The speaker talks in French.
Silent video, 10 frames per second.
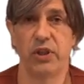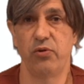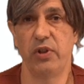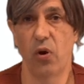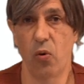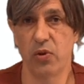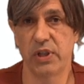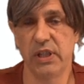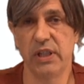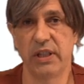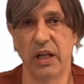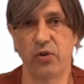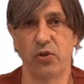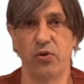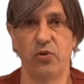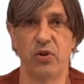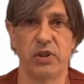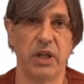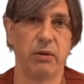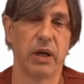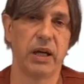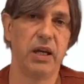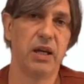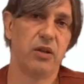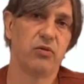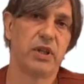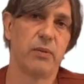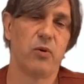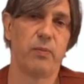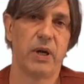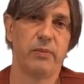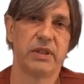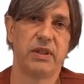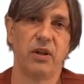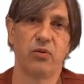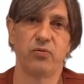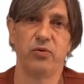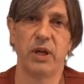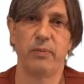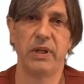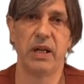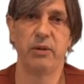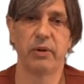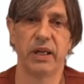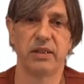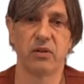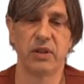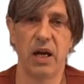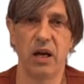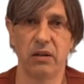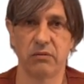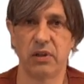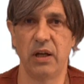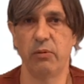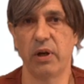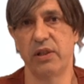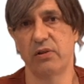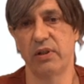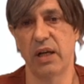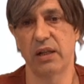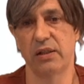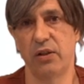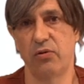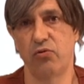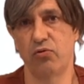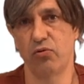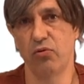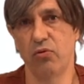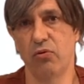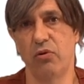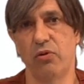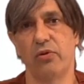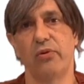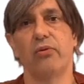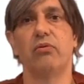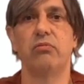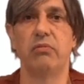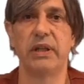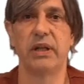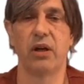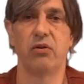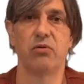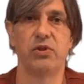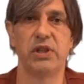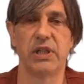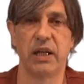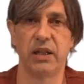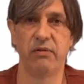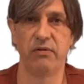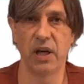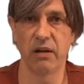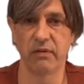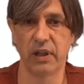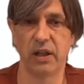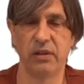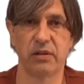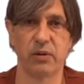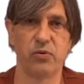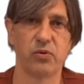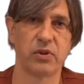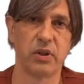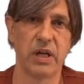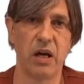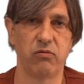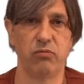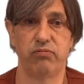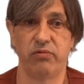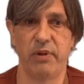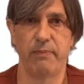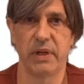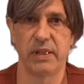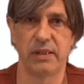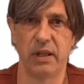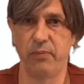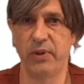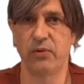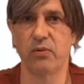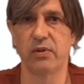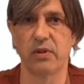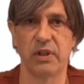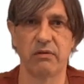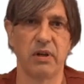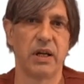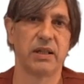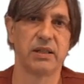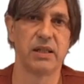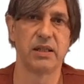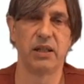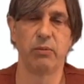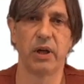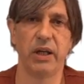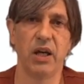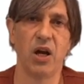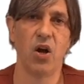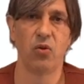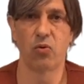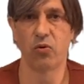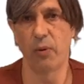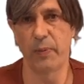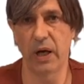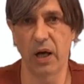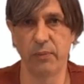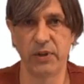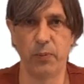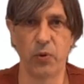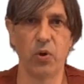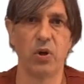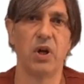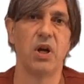étudierons aussi quelques-unes de ces librairies, et notamment parmi ce qu'il est convenu d'appeler la librairie standard. la librairie standard, c'est tout le matériau logiciel qui vient avec la distribution standard. Vous ne pouvez pas installer Python sans avoir accès à cette librairie, donc on en parlera un petit peu.